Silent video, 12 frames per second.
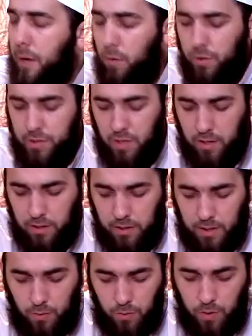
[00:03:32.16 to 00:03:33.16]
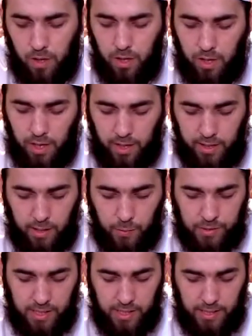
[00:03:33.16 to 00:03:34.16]
пророк, саллаллаху алейхи
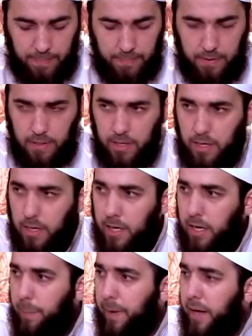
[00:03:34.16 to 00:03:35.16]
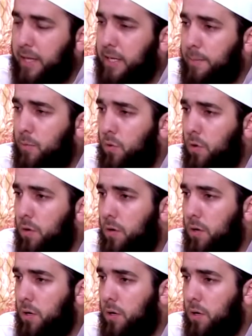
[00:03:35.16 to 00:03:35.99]
вассалям. И поэтому